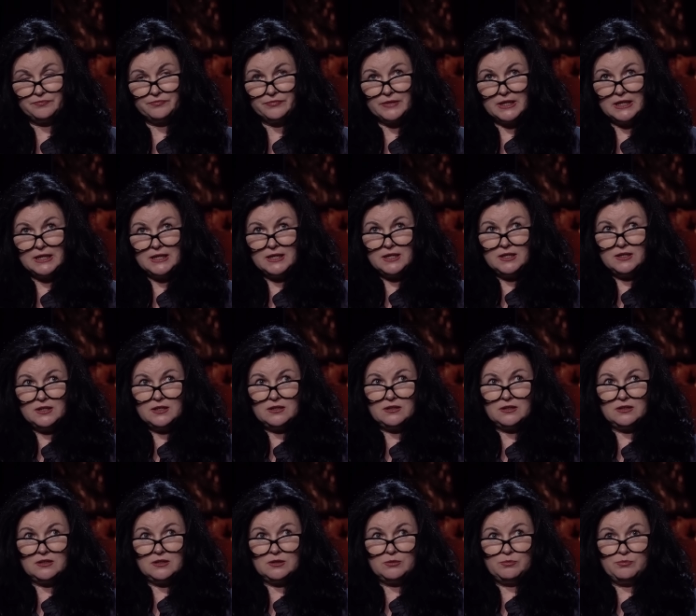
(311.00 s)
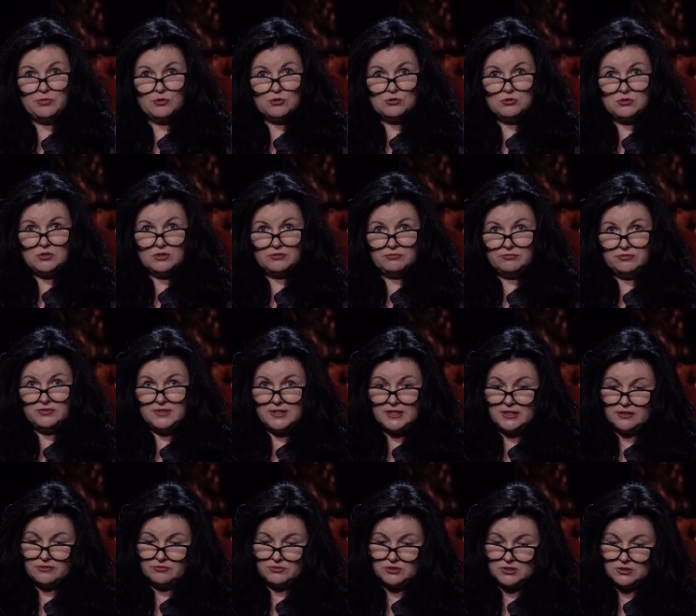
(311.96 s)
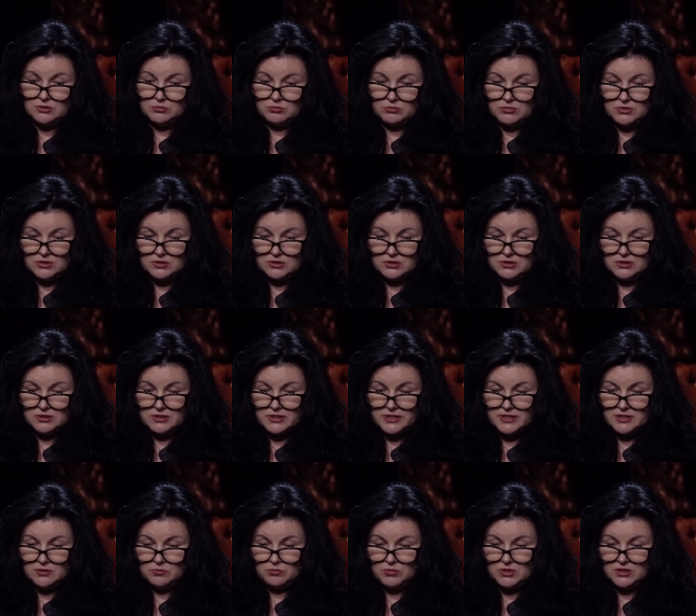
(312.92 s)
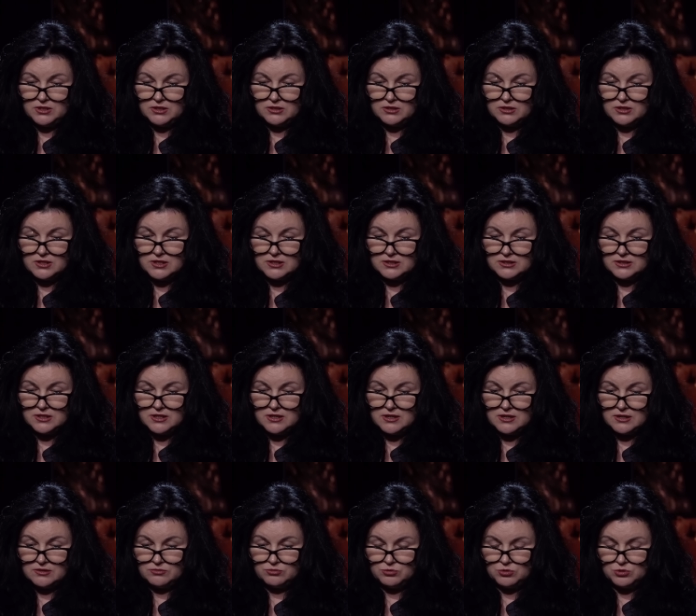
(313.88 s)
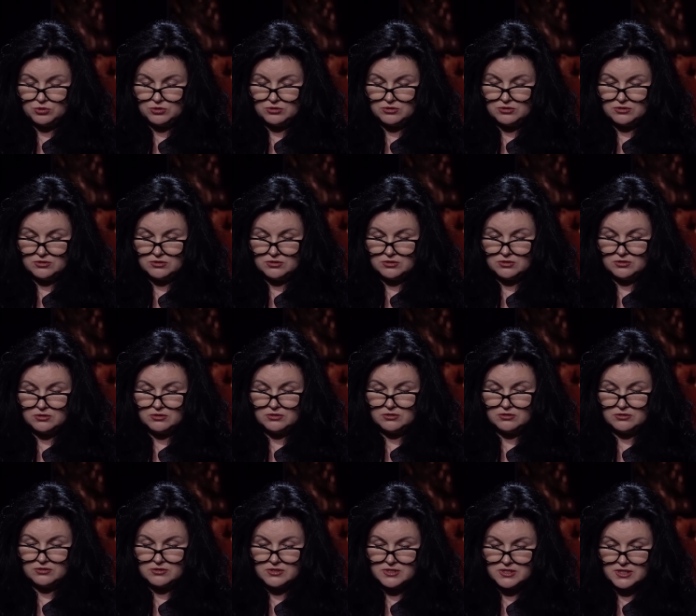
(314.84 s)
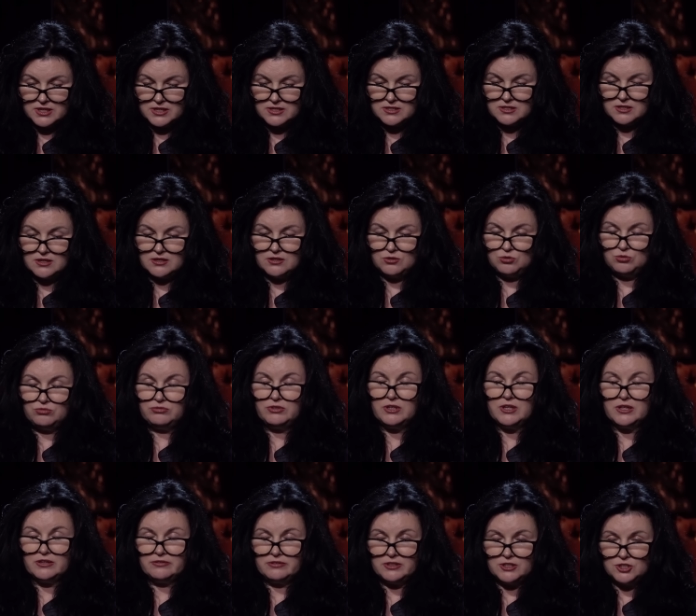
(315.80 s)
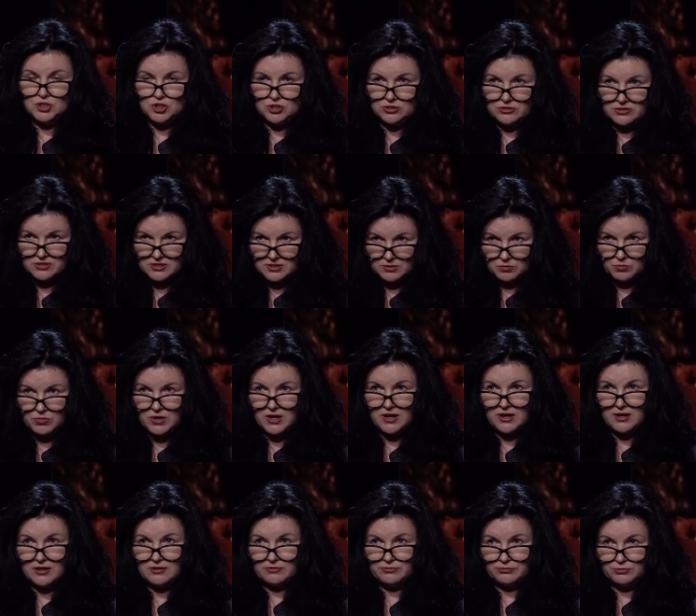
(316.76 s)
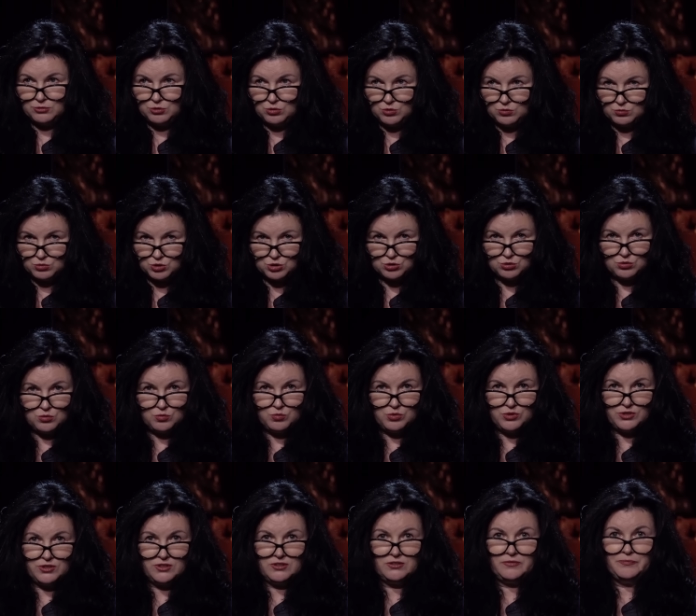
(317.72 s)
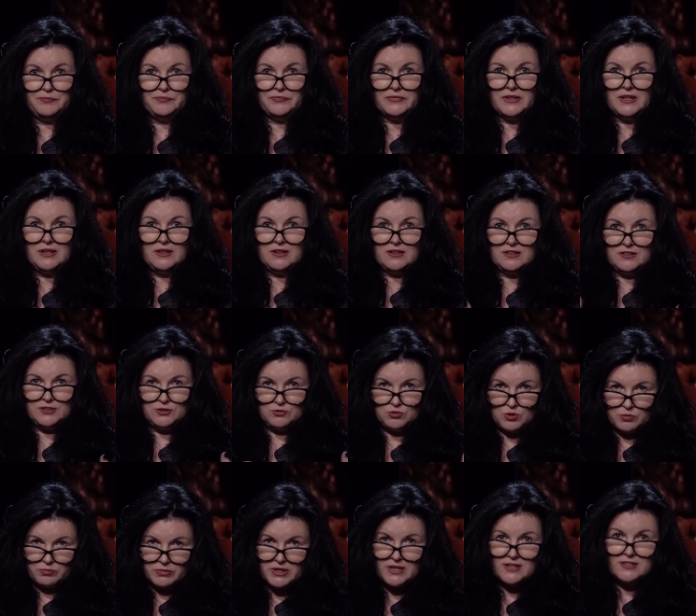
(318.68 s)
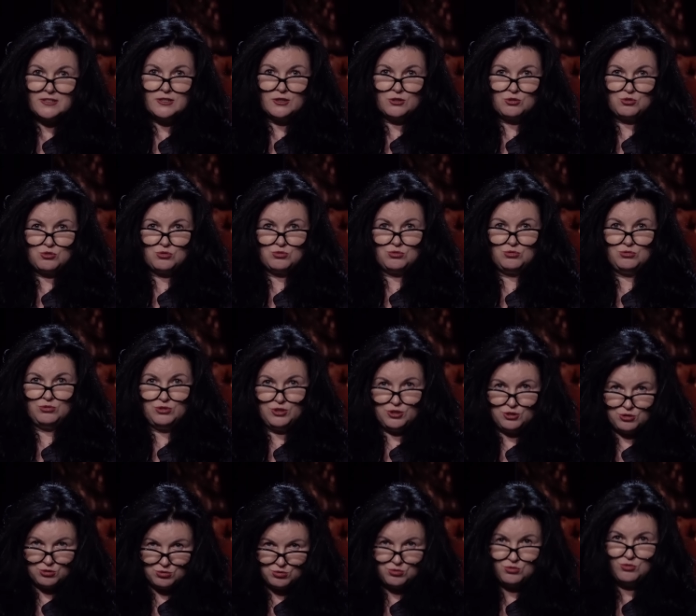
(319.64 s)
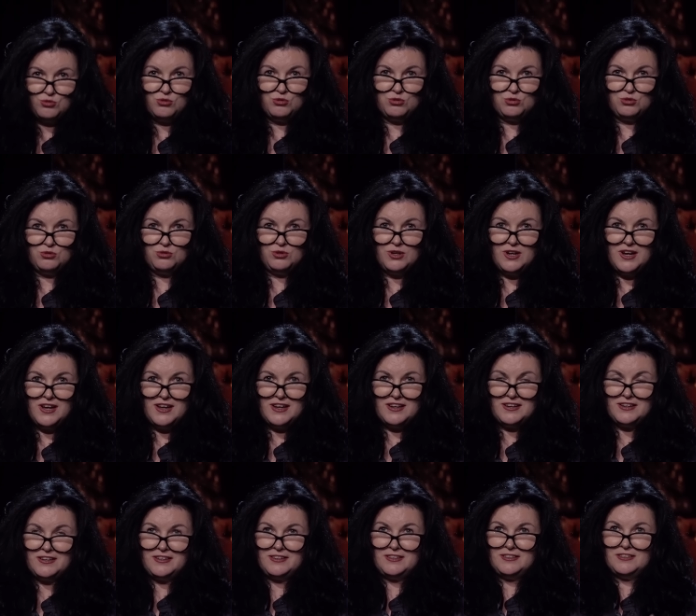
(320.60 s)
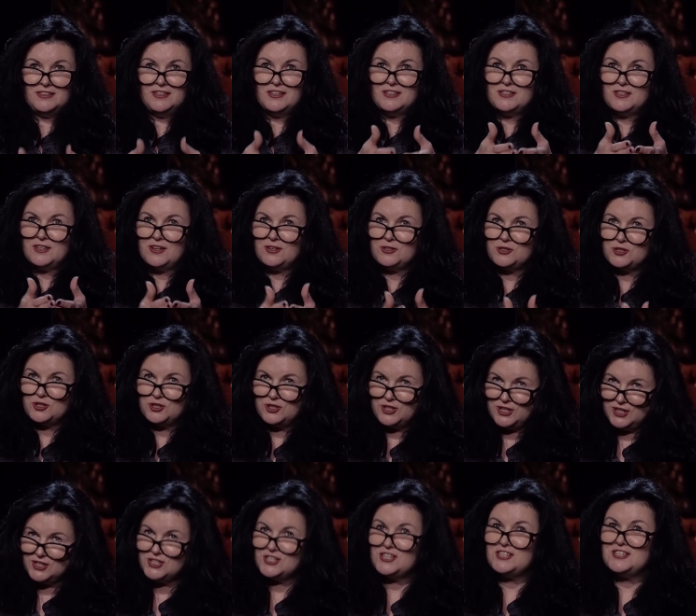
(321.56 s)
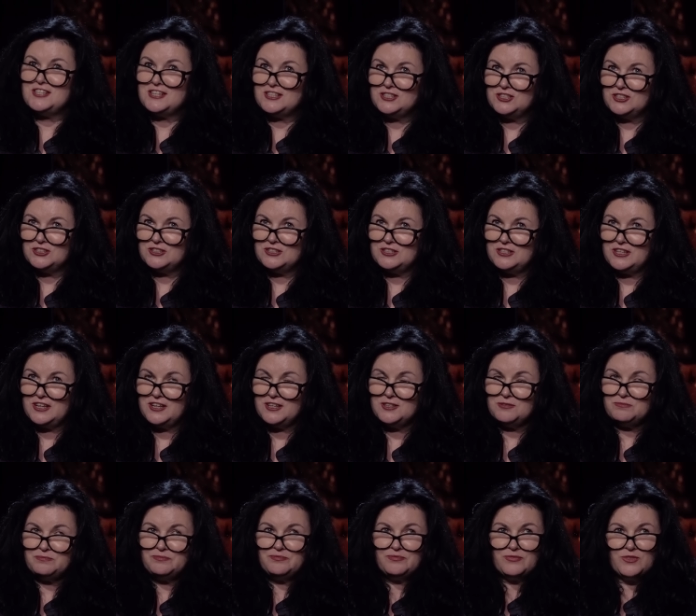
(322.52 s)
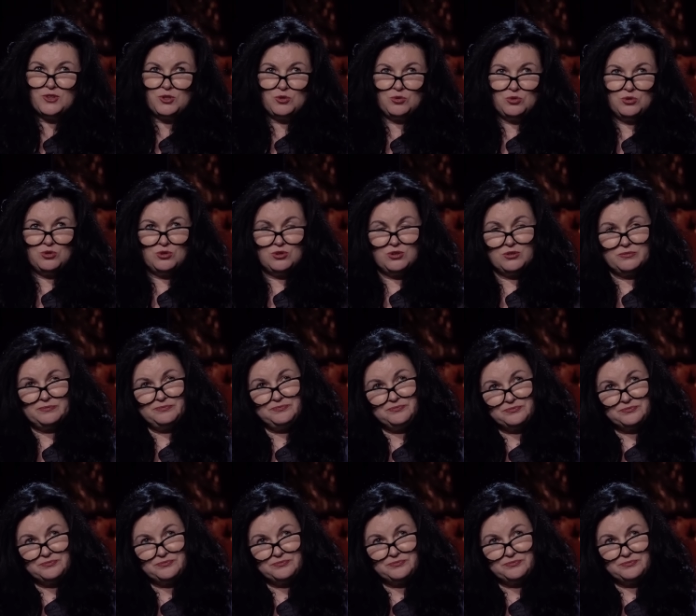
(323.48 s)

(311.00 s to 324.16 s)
Угу. просто в Древнем а, Риме, когда вот э, Цезарь увековечил себя в том, чтобы его месяцу, июлю, а, достался 31 день, то